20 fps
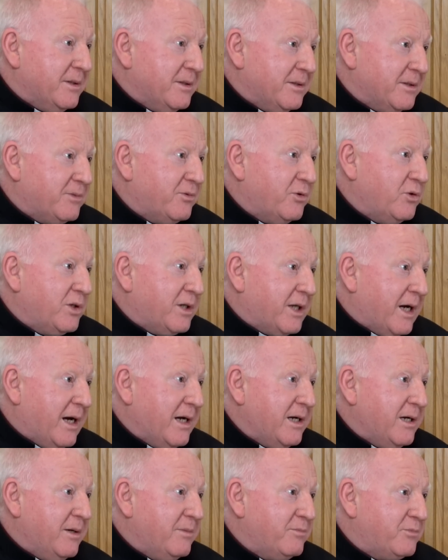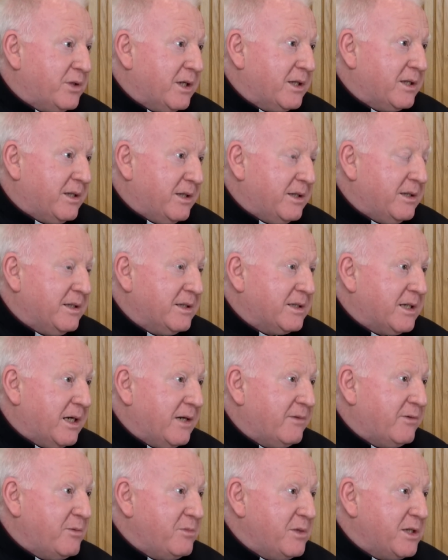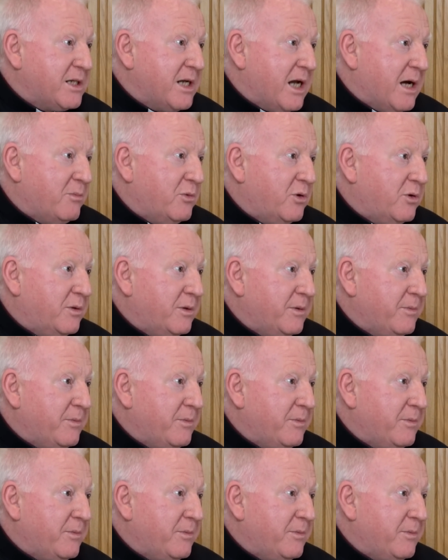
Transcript: swój kraj przed y, zalewem islamu,